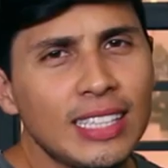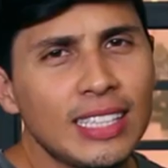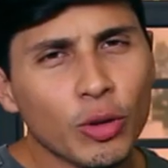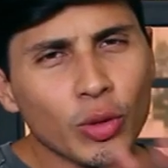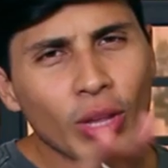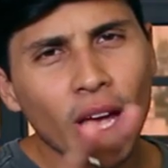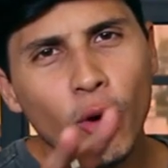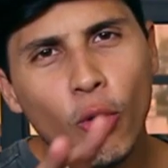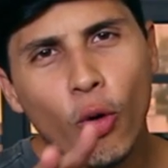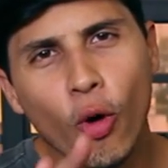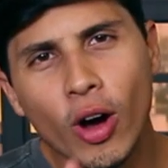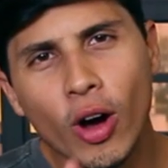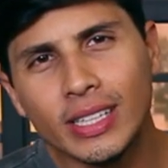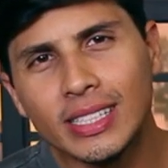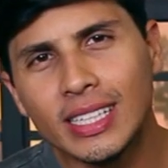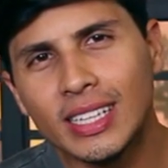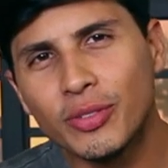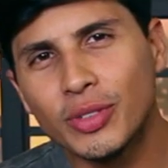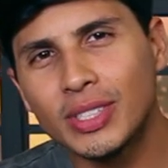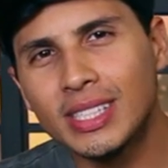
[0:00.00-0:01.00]
Segunda
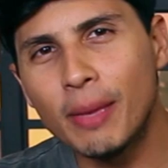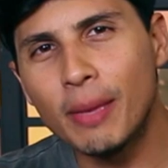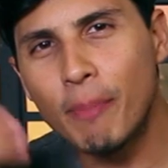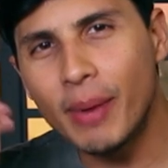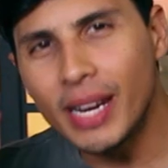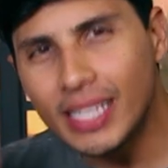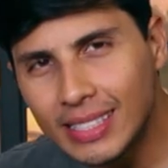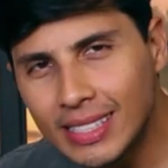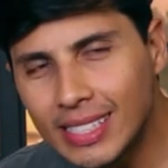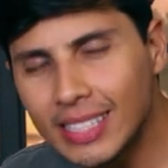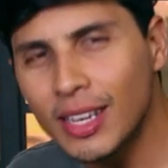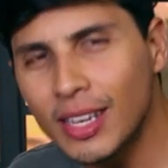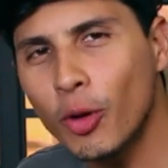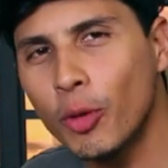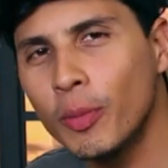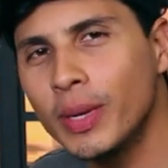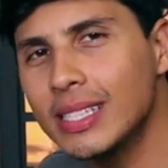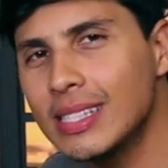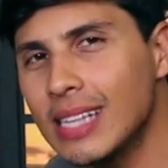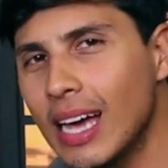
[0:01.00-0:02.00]
coisa que você precisa
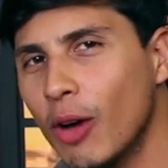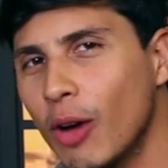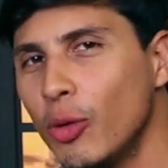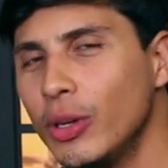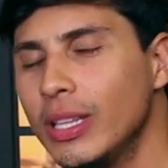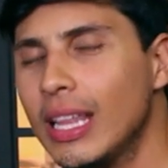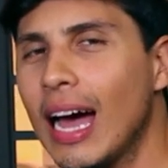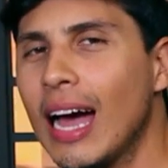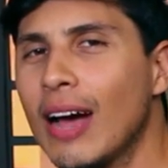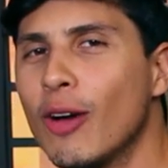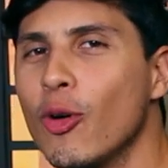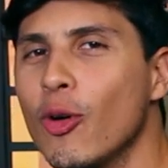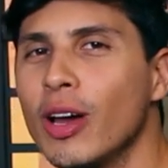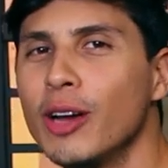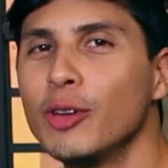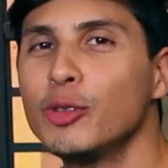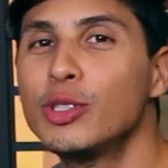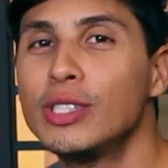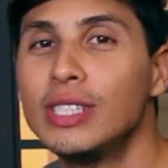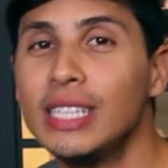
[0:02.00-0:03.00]
começar a cuidar
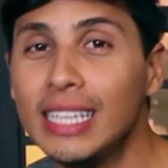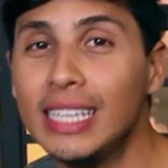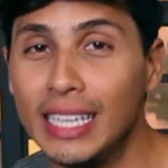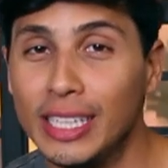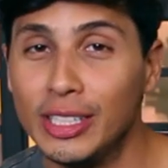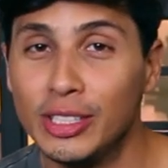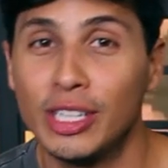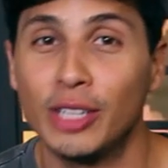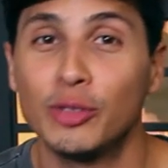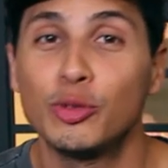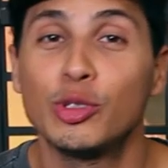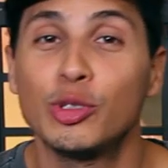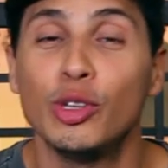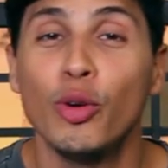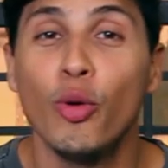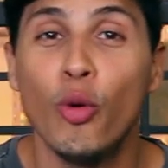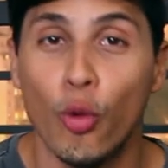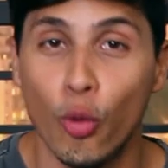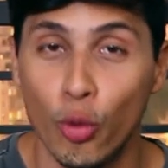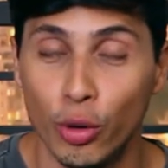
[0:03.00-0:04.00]
agora é o seguinte, é do
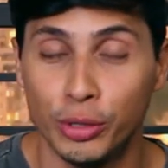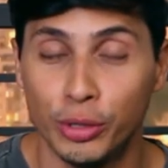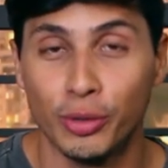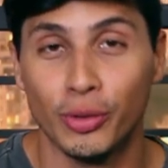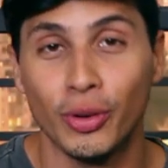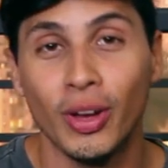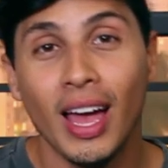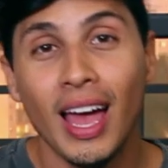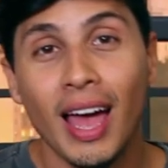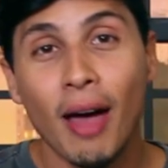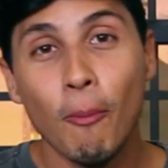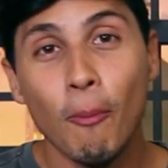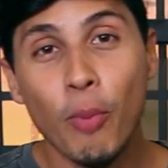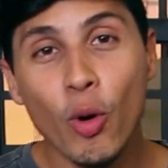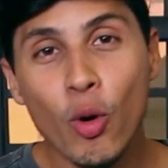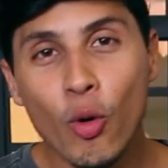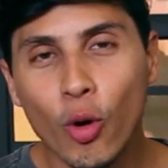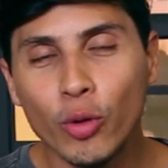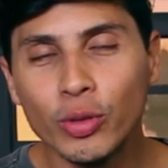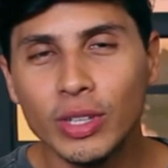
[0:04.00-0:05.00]
seu rosto.
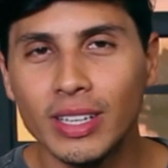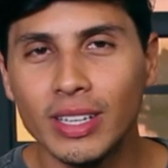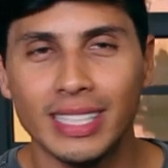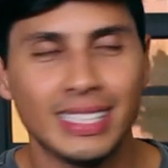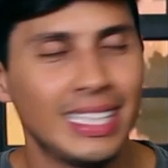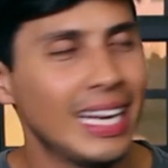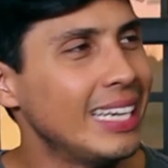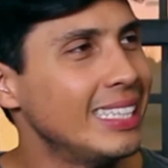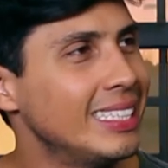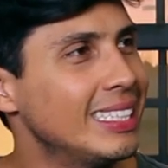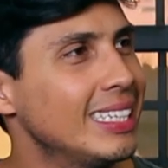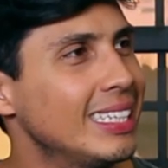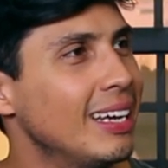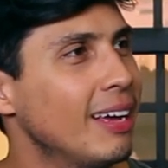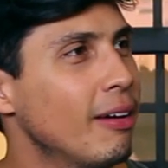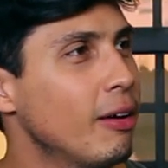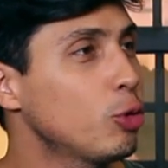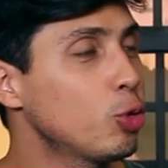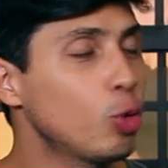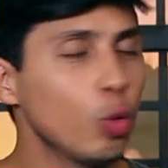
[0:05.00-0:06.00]
Por conta. Gente,
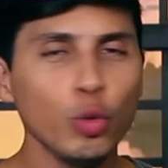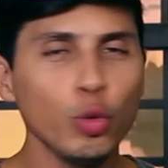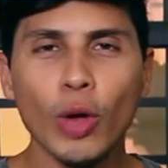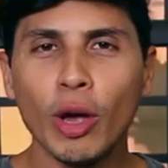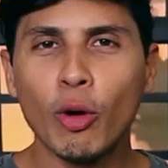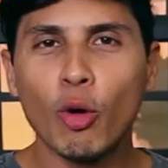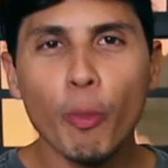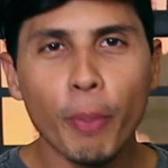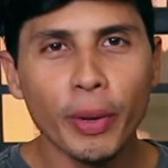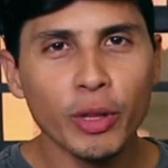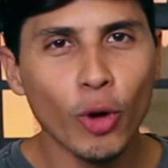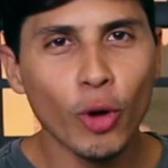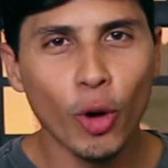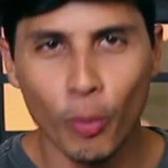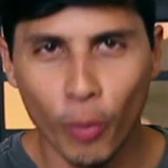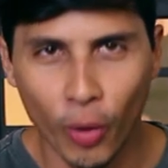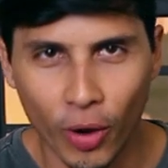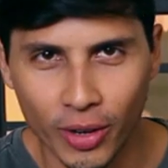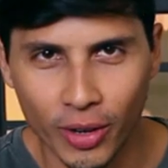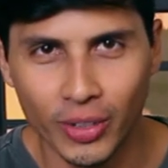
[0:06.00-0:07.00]
tudo é culpa do
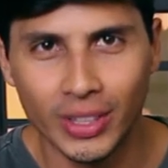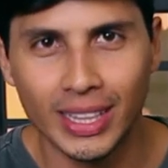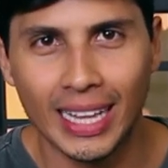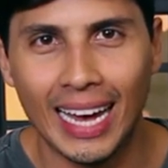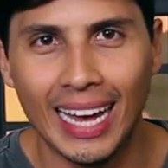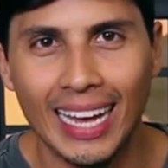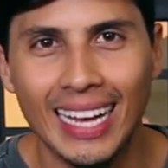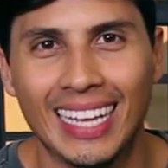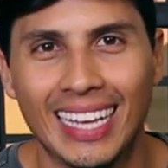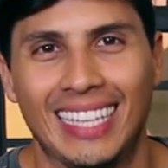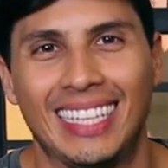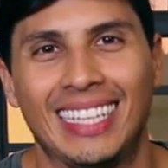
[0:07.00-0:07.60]
hormônio, tá?